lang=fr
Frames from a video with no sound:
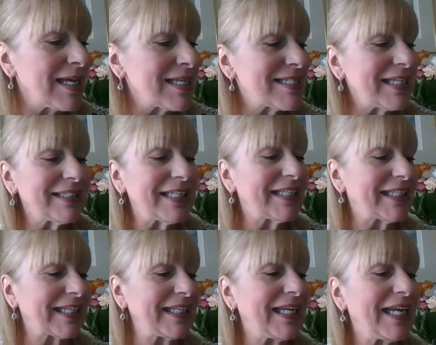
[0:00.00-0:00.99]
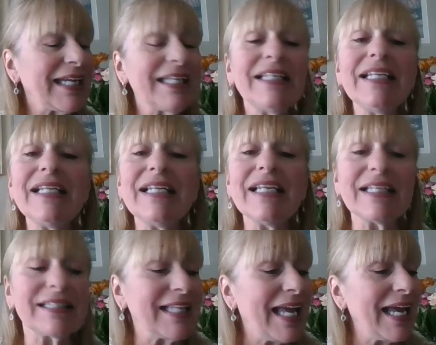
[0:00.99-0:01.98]
c'est écrit Lis
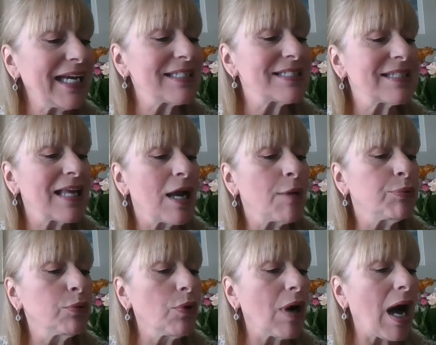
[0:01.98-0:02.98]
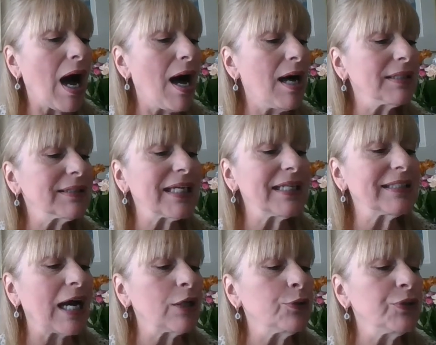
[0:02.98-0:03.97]
les textes pour entrer
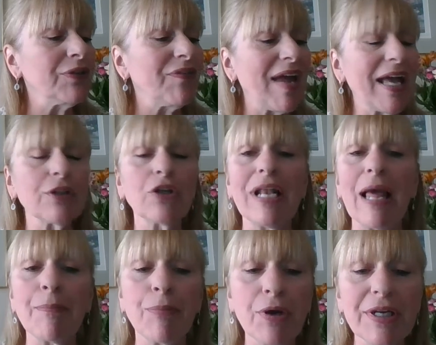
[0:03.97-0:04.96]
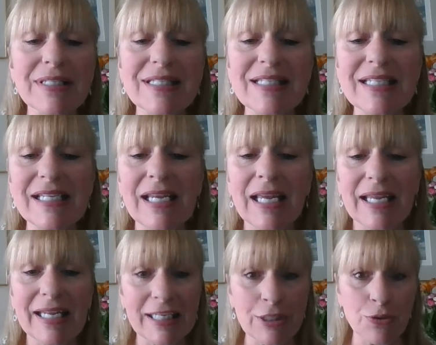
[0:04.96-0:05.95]
dans l'univers de la poésie
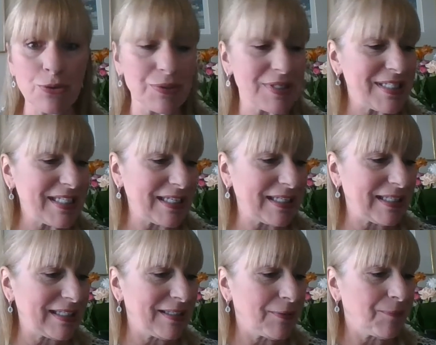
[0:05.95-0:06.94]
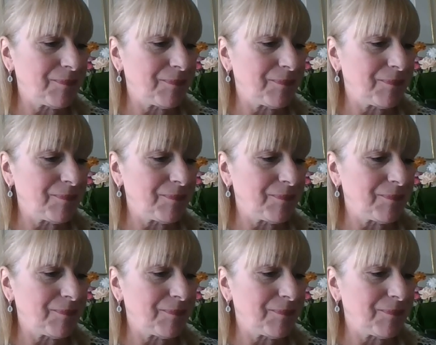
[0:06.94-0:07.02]
et du cirque.